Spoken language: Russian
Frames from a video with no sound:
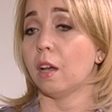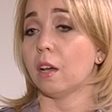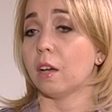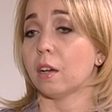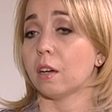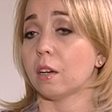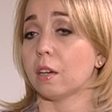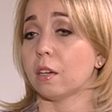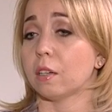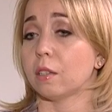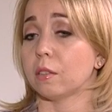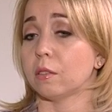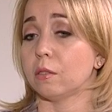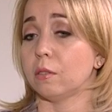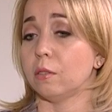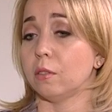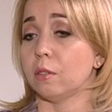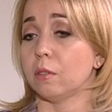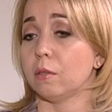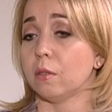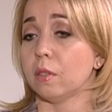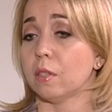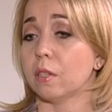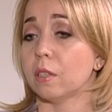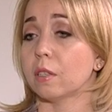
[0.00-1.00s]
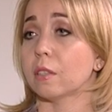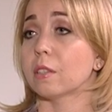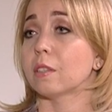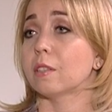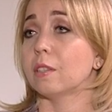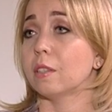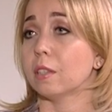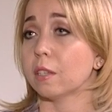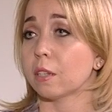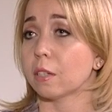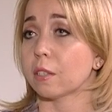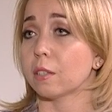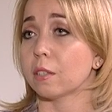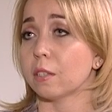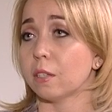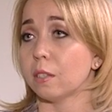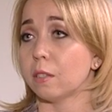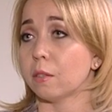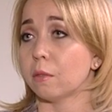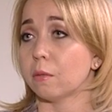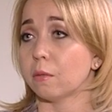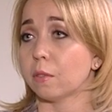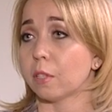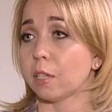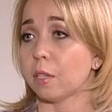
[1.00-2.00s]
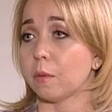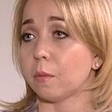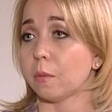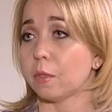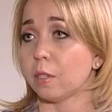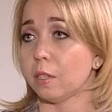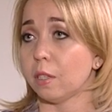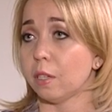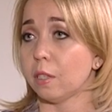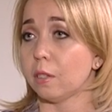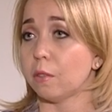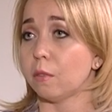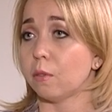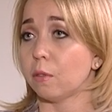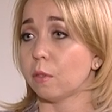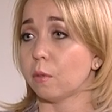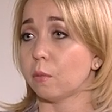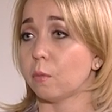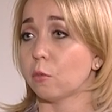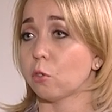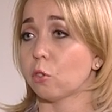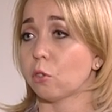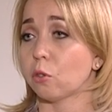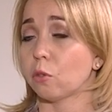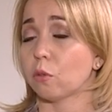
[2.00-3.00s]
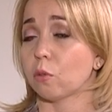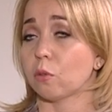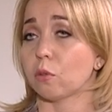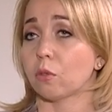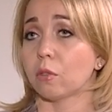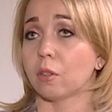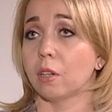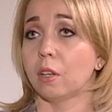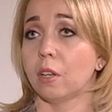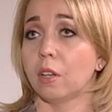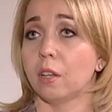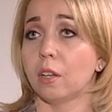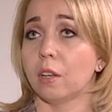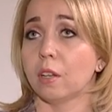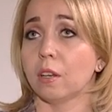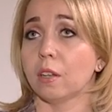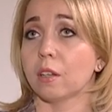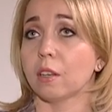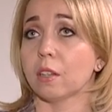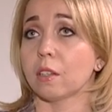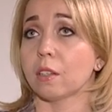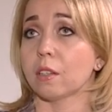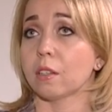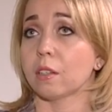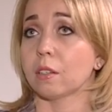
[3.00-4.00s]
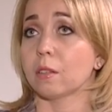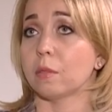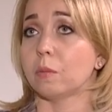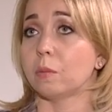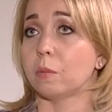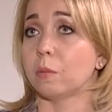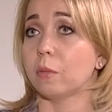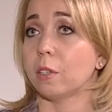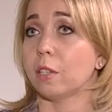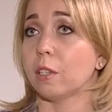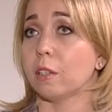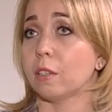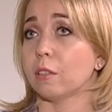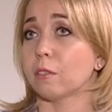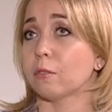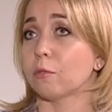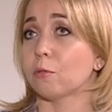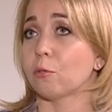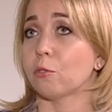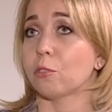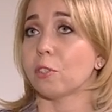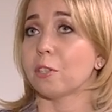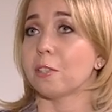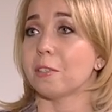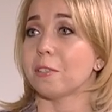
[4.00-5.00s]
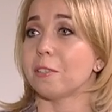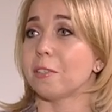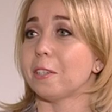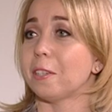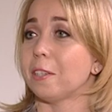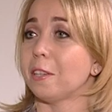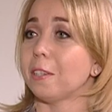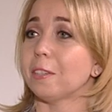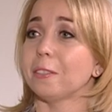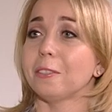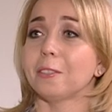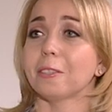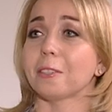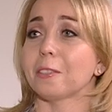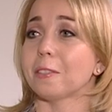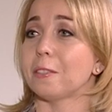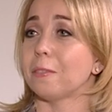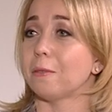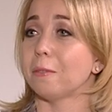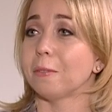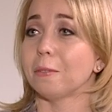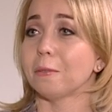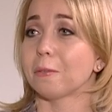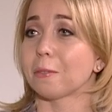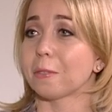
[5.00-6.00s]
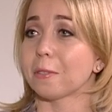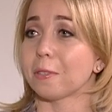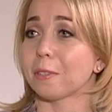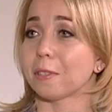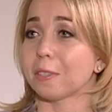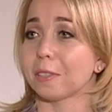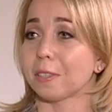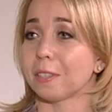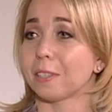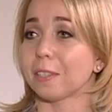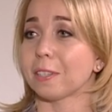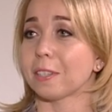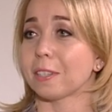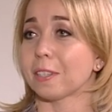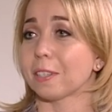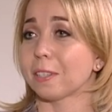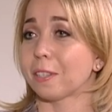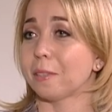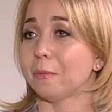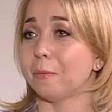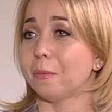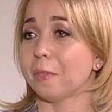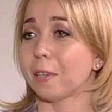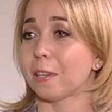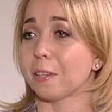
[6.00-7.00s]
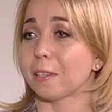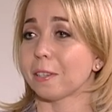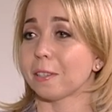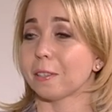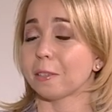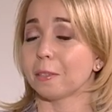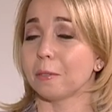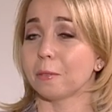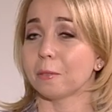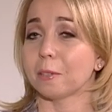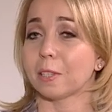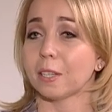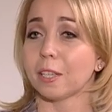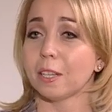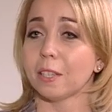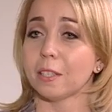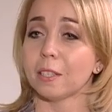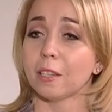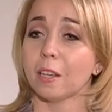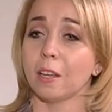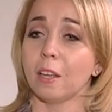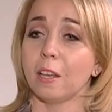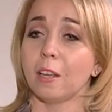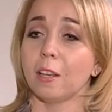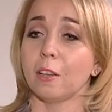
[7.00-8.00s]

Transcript: а действительно доказать своими действиями, что Э, мы уже не те риэлторы 90-х, да, как это принято говорить,